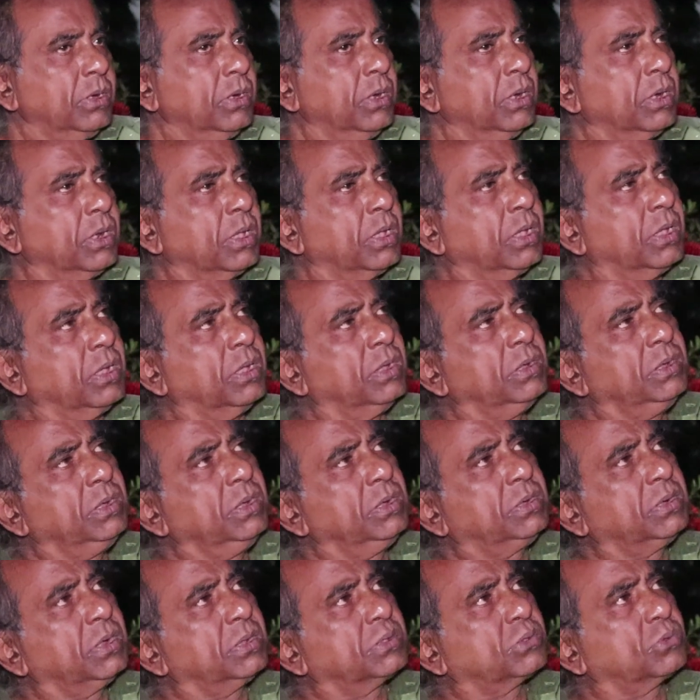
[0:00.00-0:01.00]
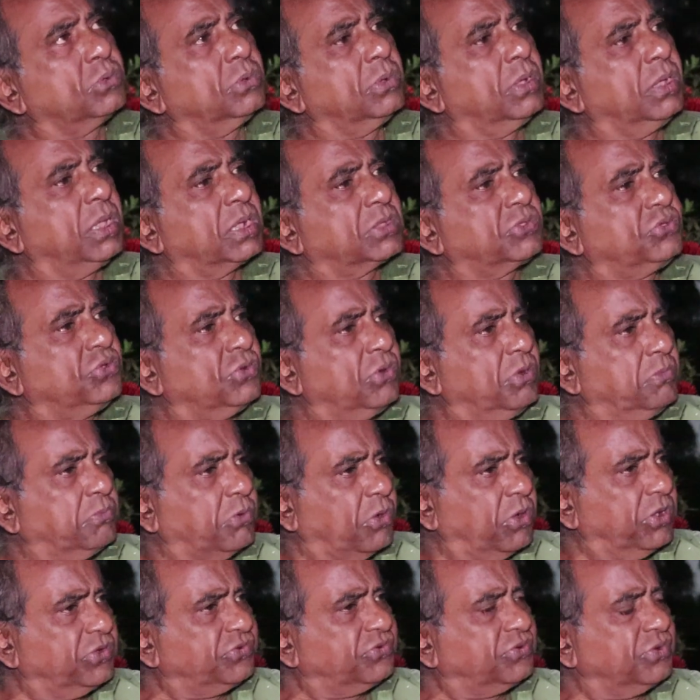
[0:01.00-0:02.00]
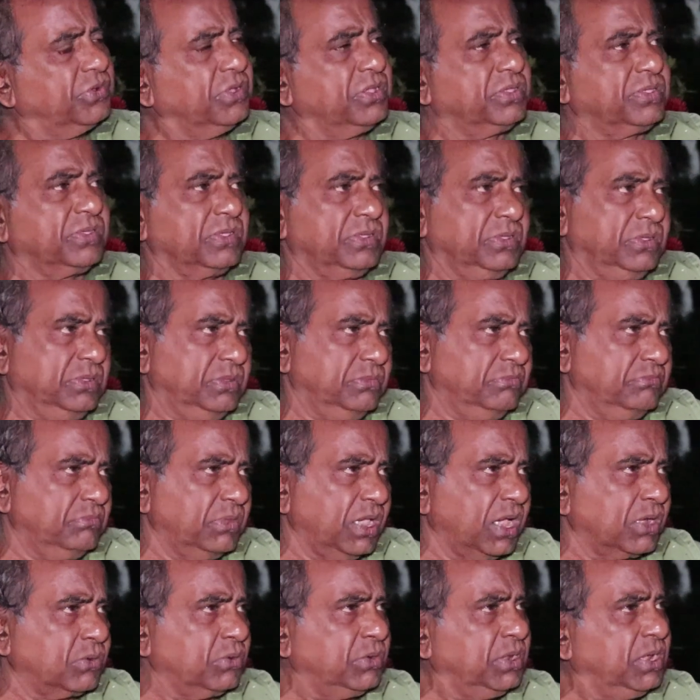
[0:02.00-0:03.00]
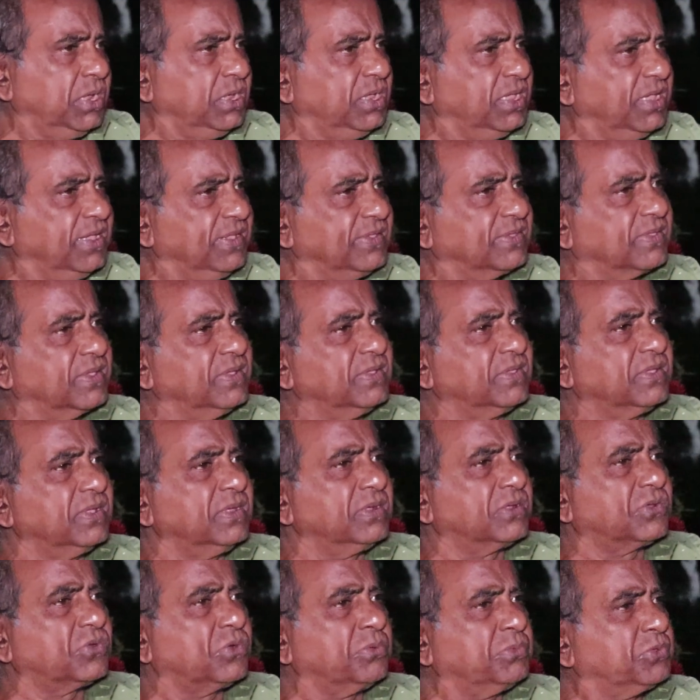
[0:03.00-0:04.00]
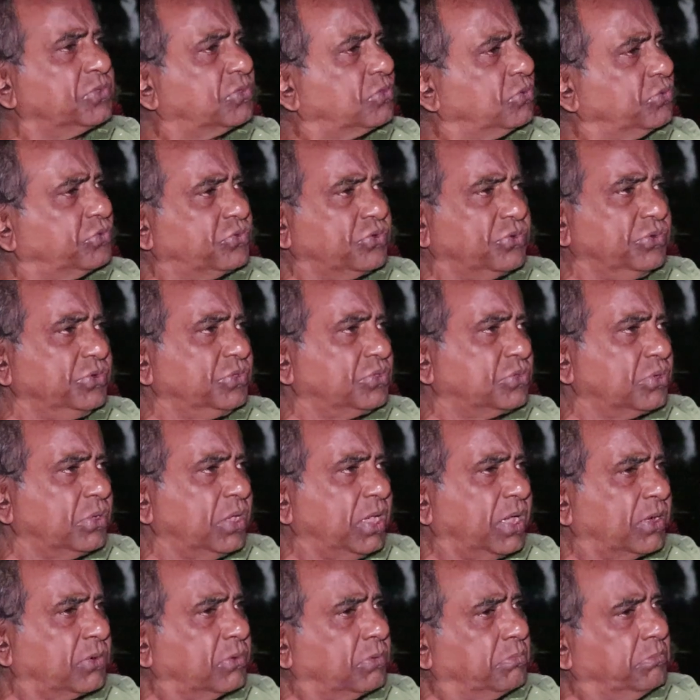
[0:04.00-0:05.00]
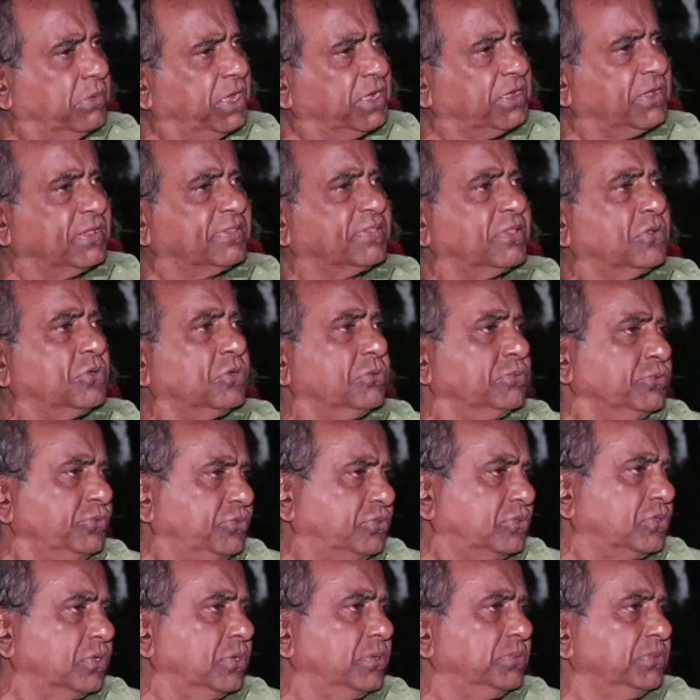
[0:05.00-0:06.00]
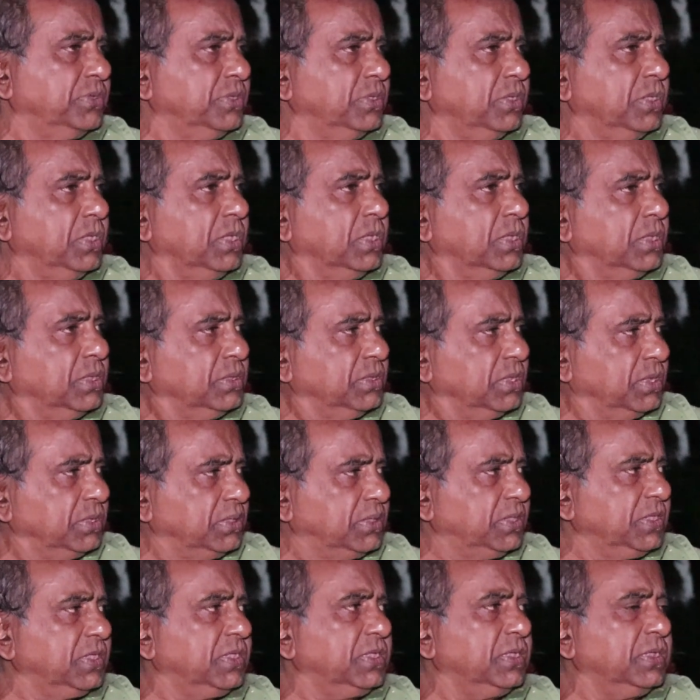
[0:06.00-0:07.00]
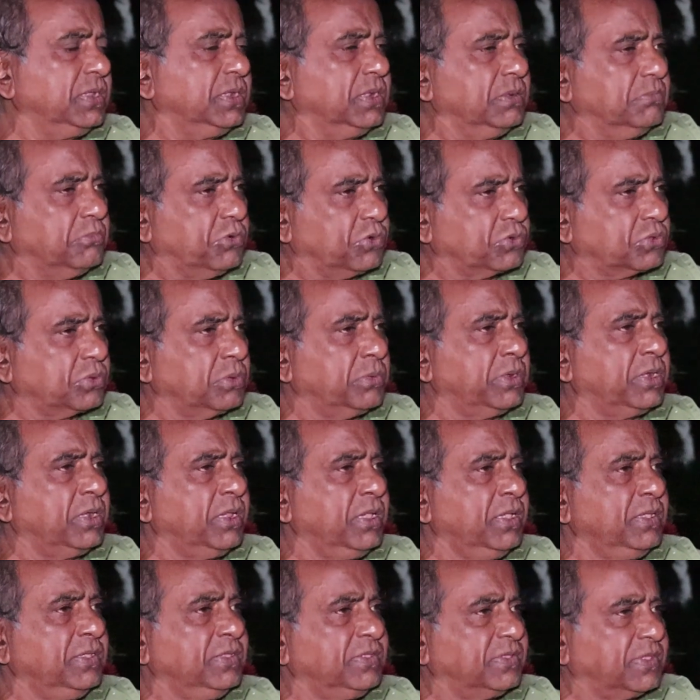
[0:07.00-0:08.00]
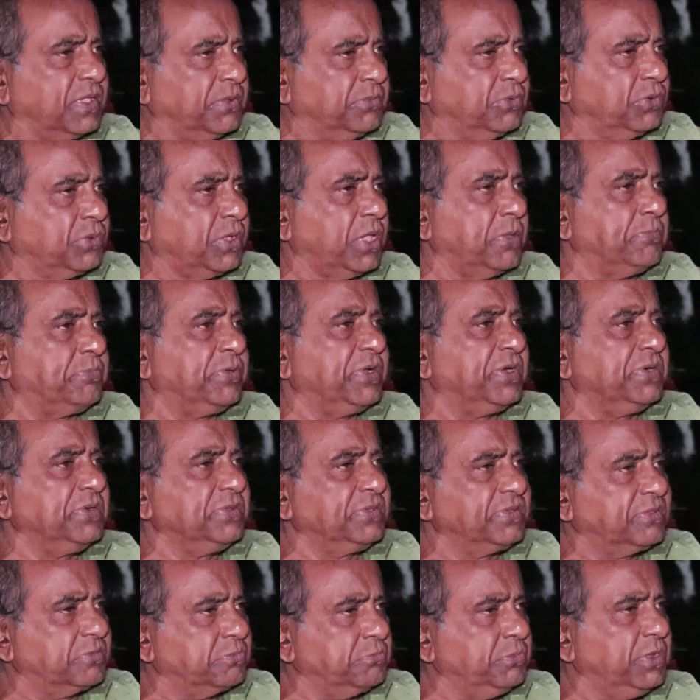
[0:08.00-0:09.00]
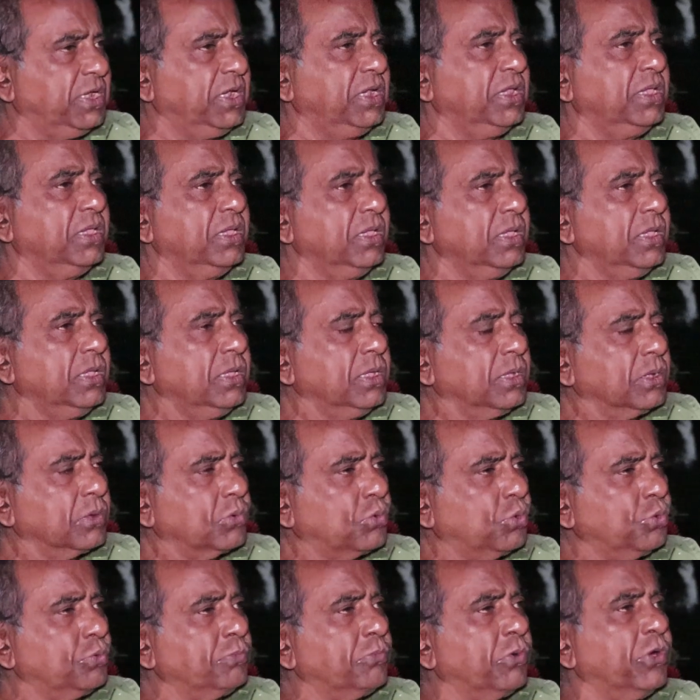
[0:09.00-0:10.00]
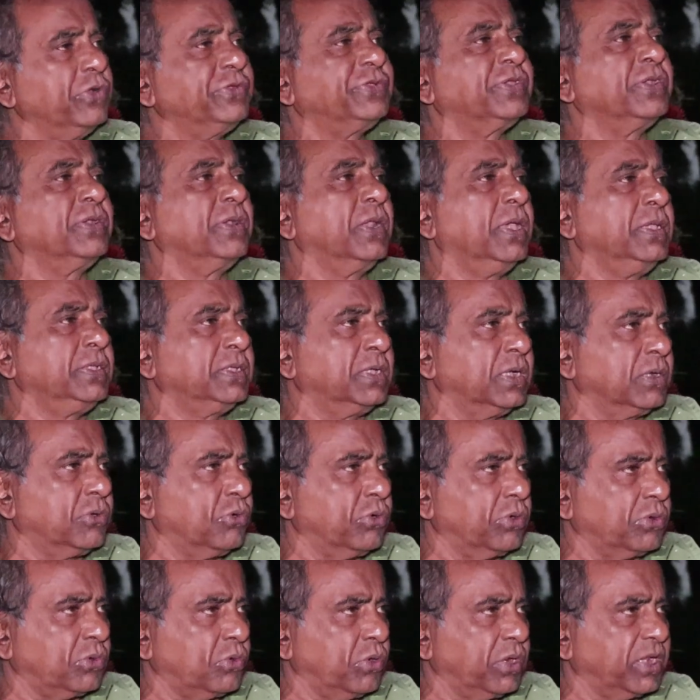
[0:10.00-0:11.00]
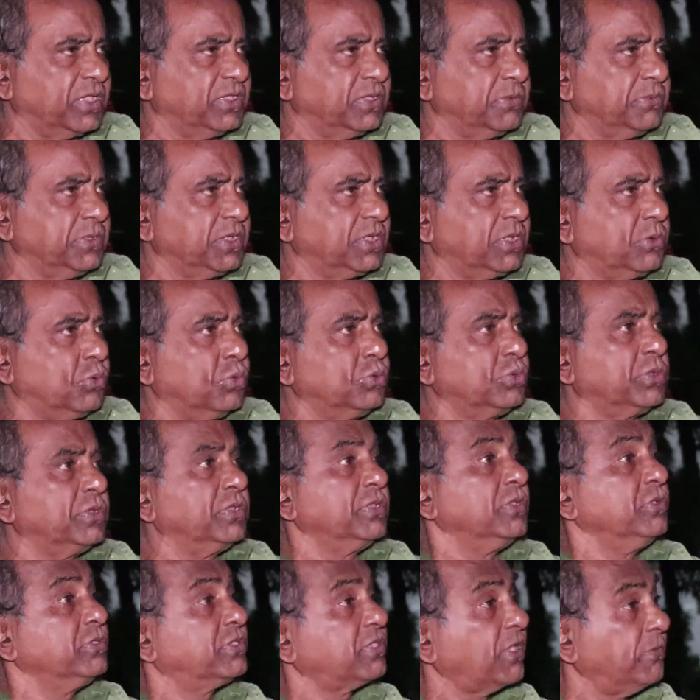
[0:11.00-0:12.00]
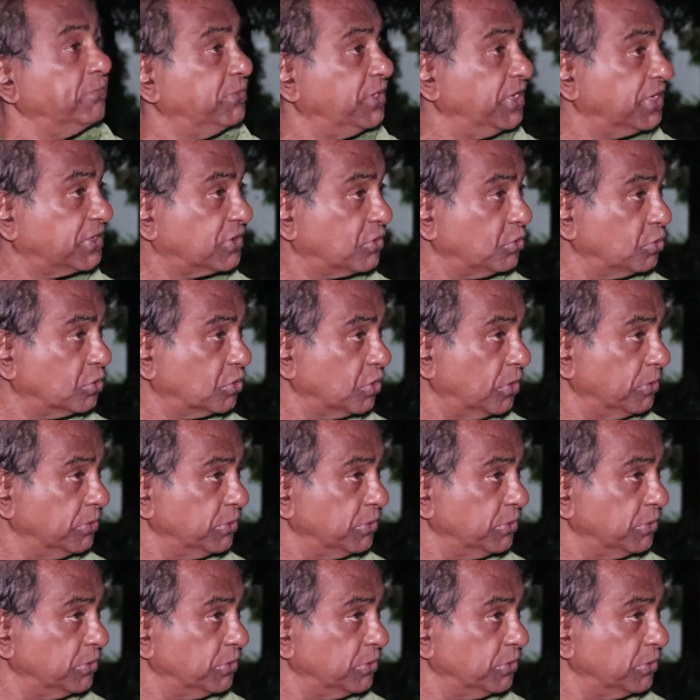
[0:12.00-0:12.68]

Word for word: না না এটা তো অ্যাকচুয়াল বয়স হয়েছে এখন এই এইজে যে সমস্ত চরিত্র এখন মেকারদেরও বুঝতে হবে যে দিঘির বর্তমান এইজ এবং অ্যাপিয়ারেন্স মিলে কোন বয়সের নায়িকা করা যাবে কোন সাবজেক্ট করতে